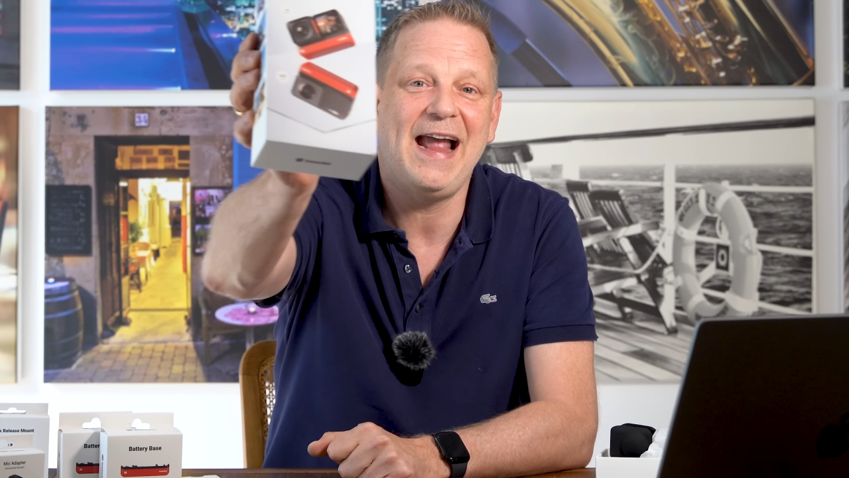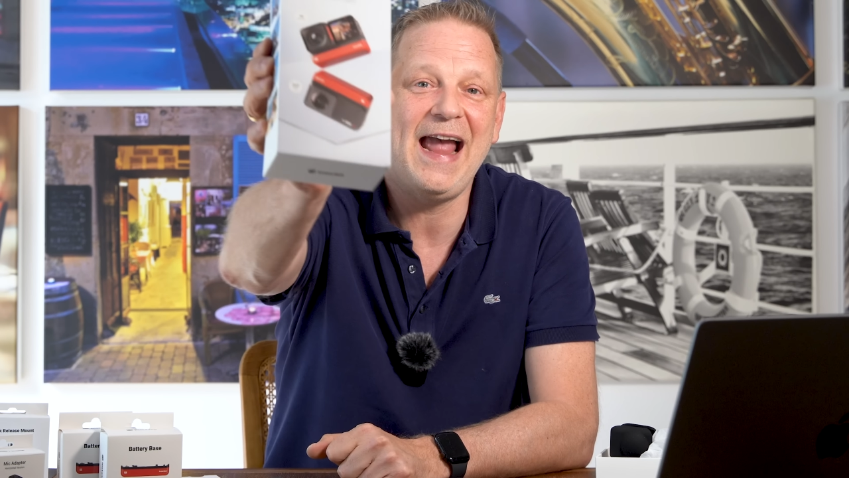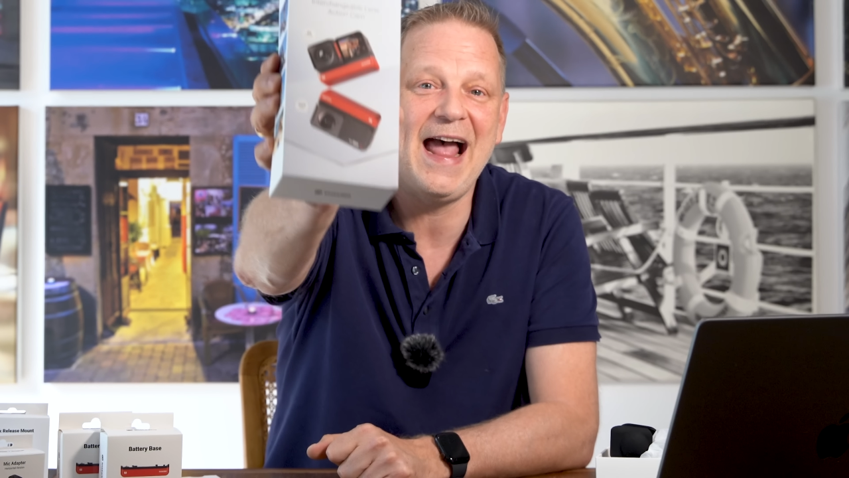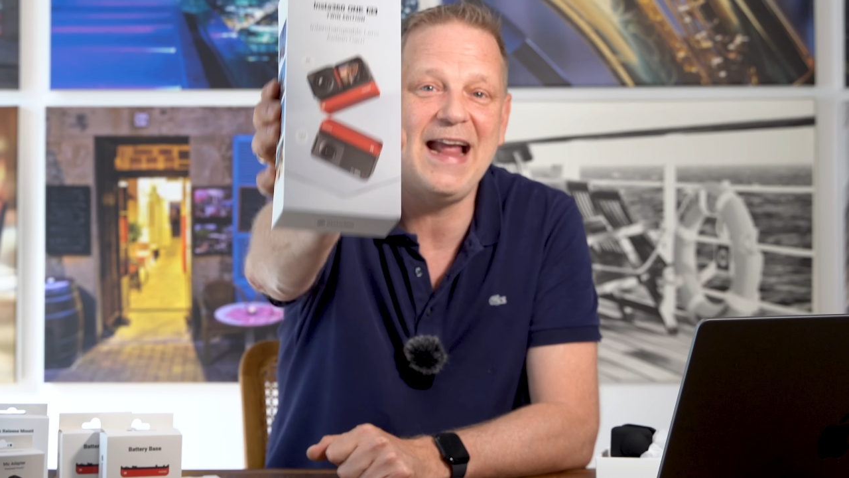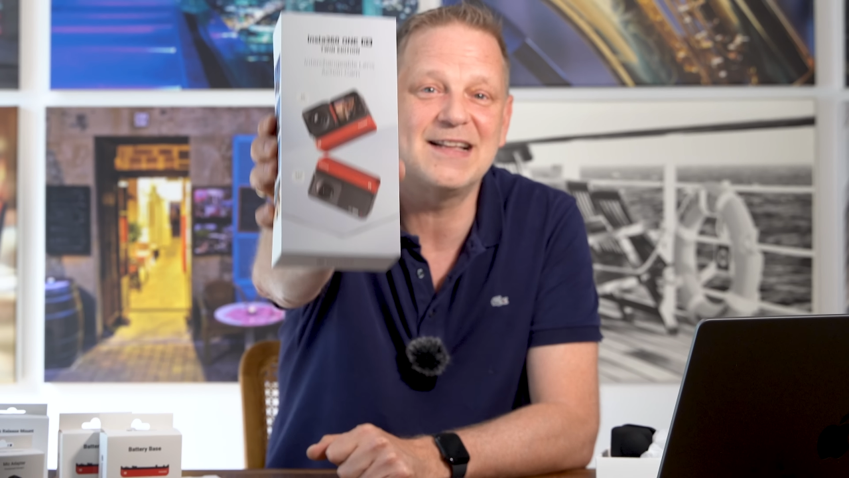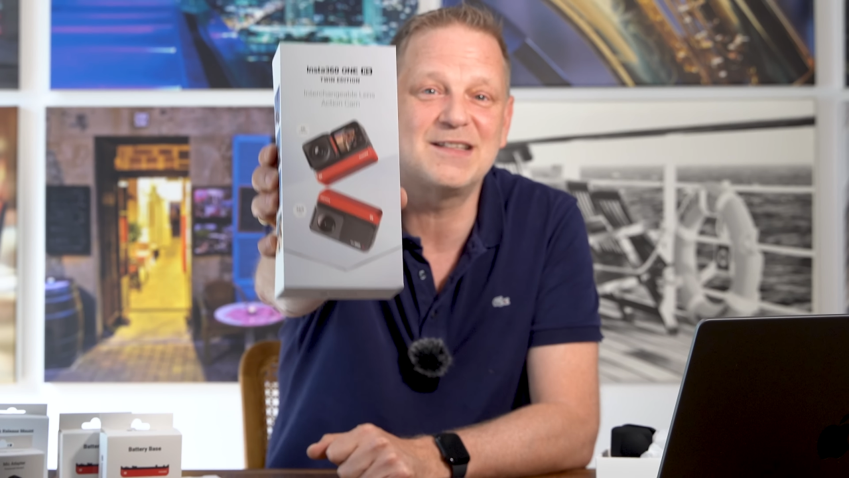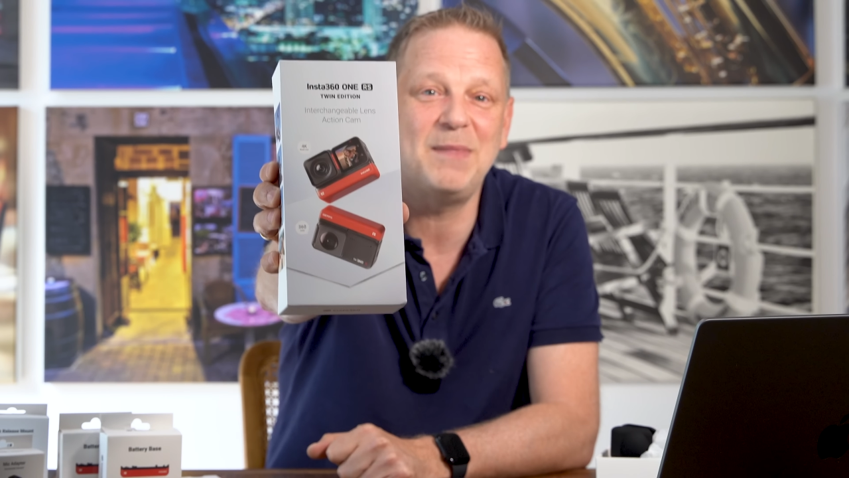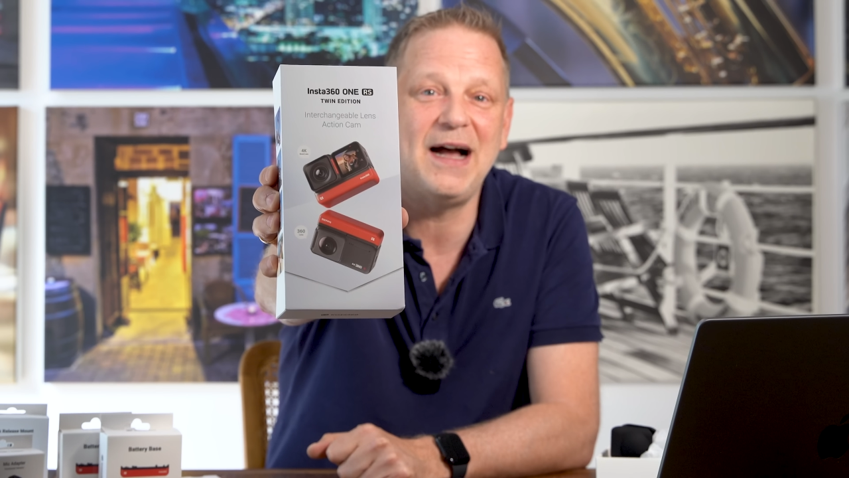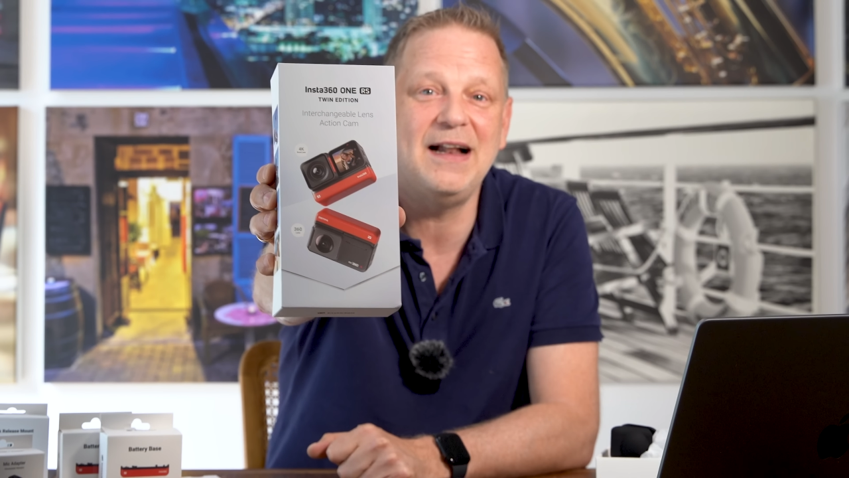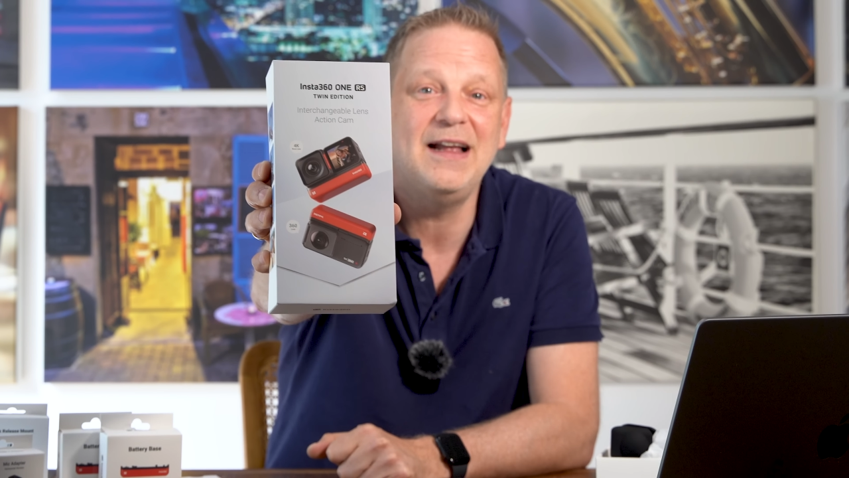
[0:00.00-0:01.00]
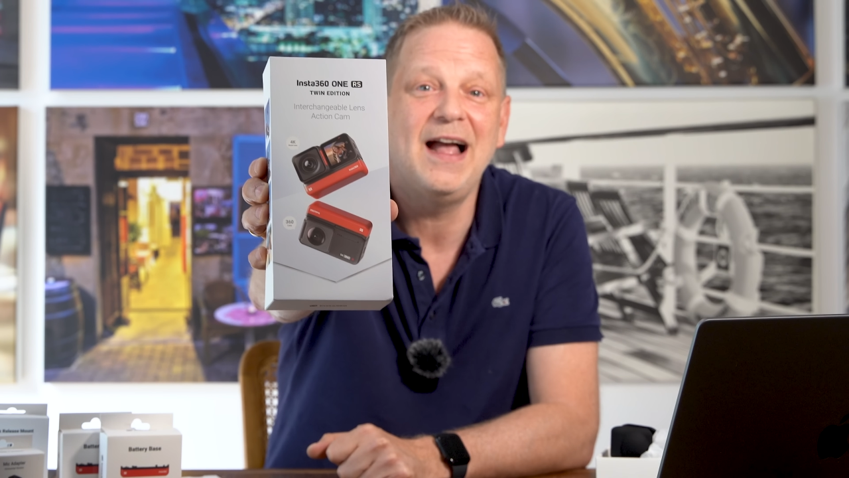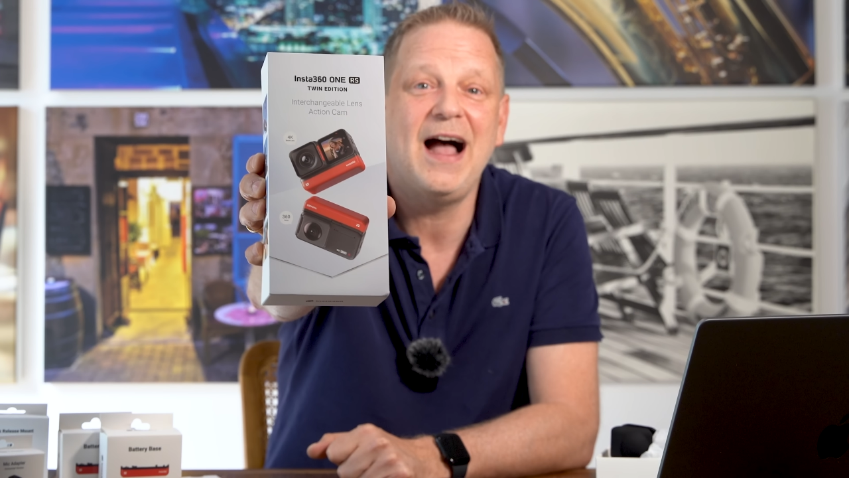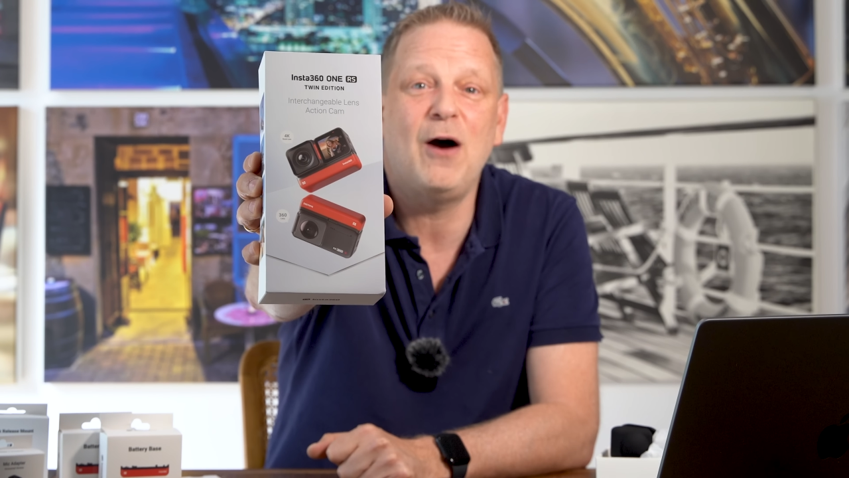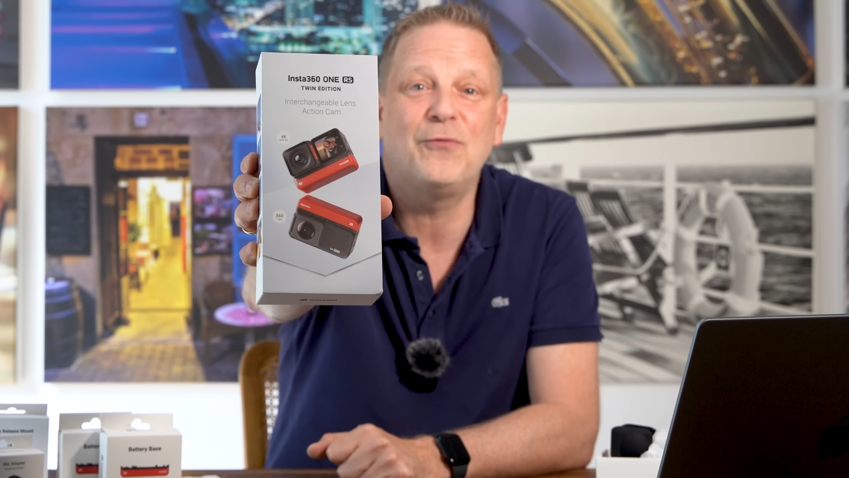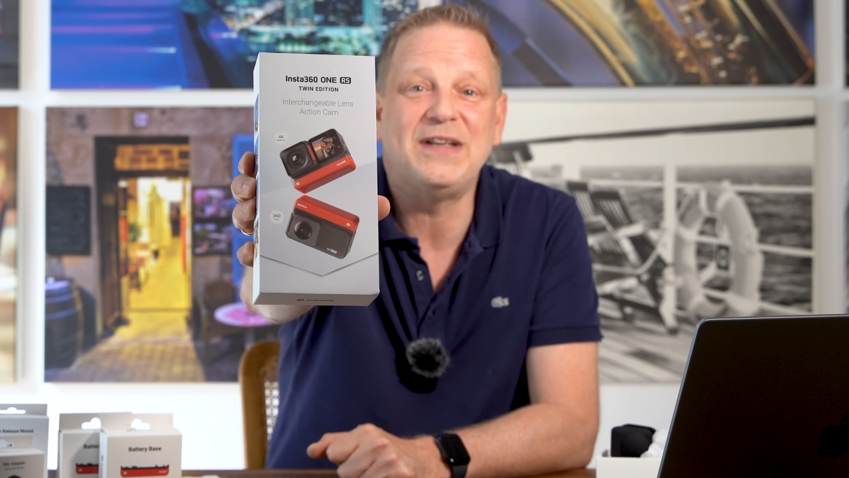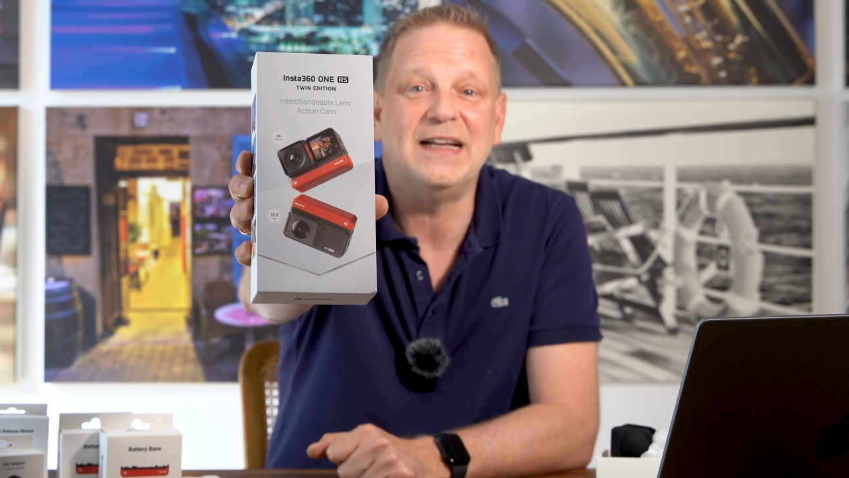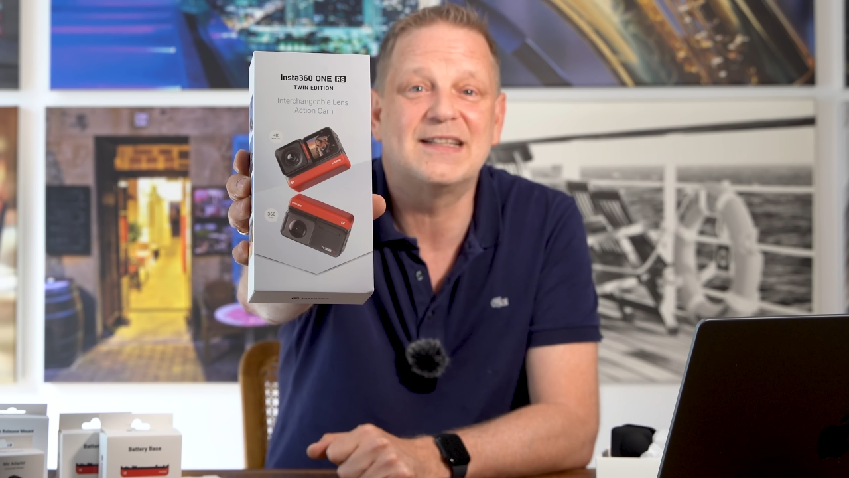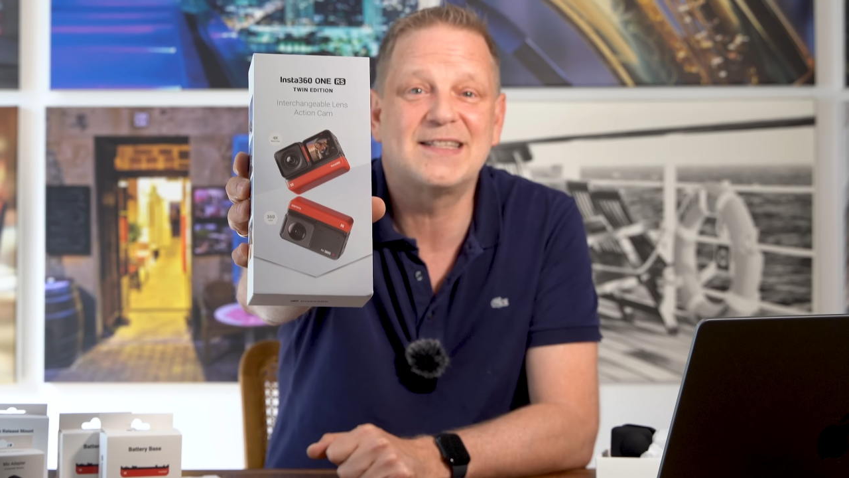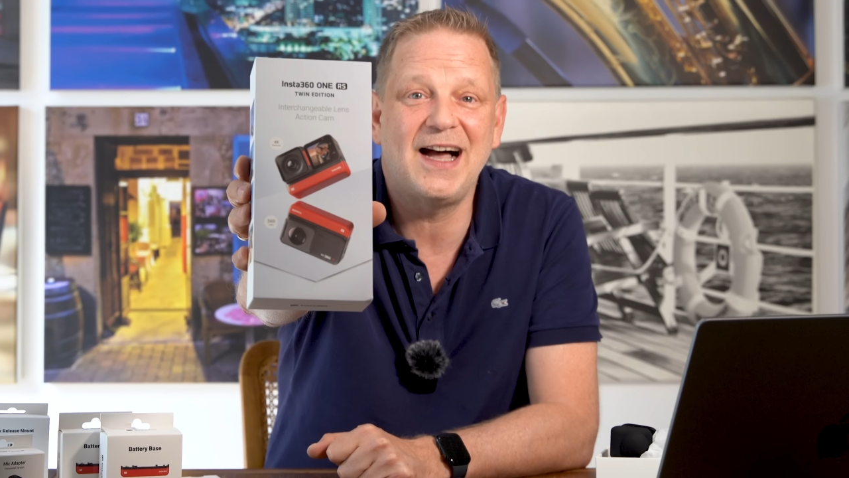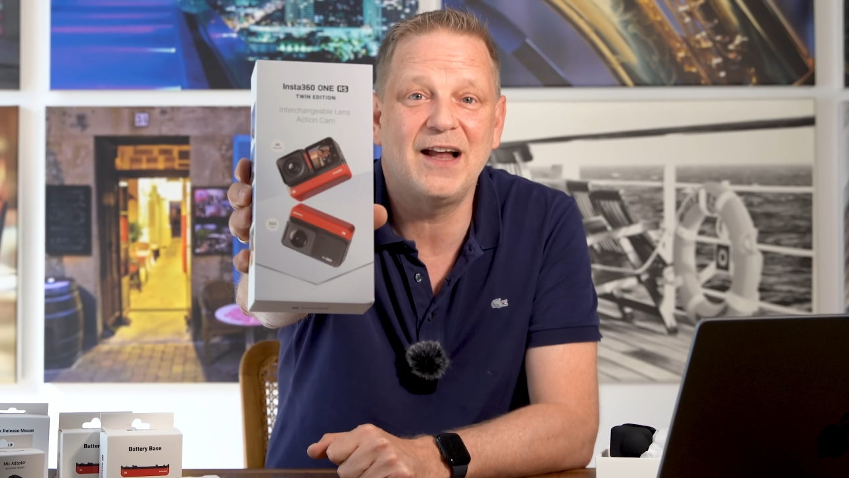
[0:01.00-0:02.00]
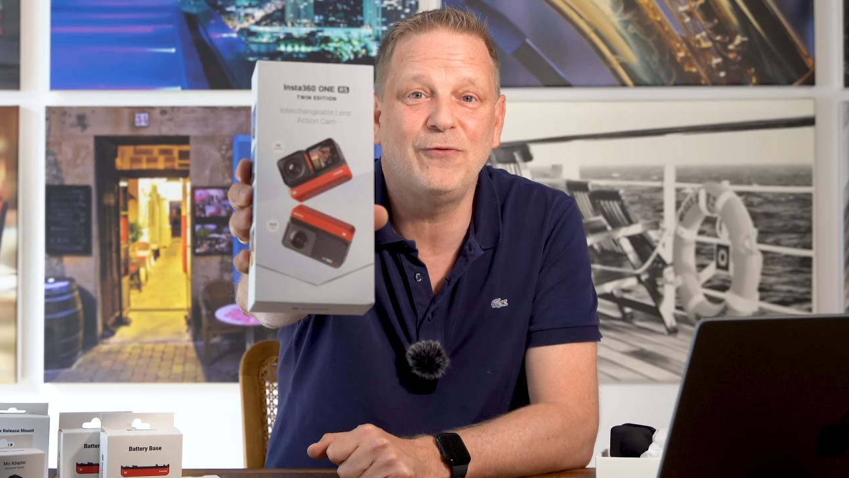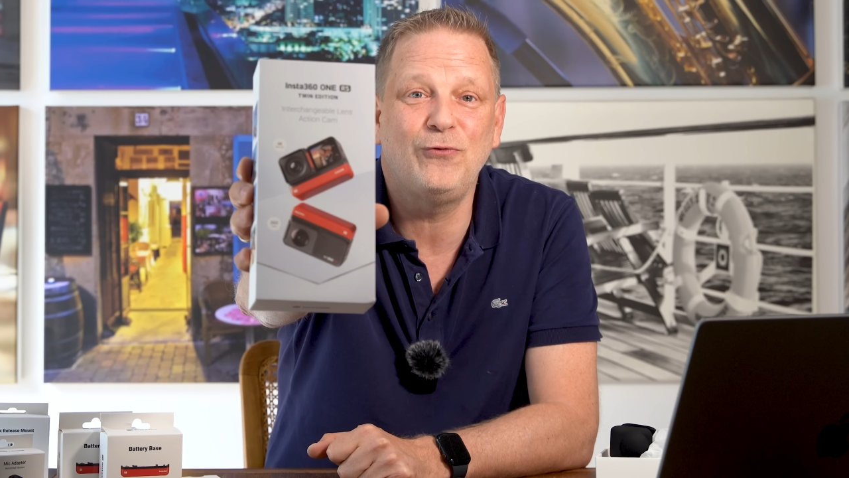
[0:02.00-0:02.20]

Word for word: RS mal auf den Zahn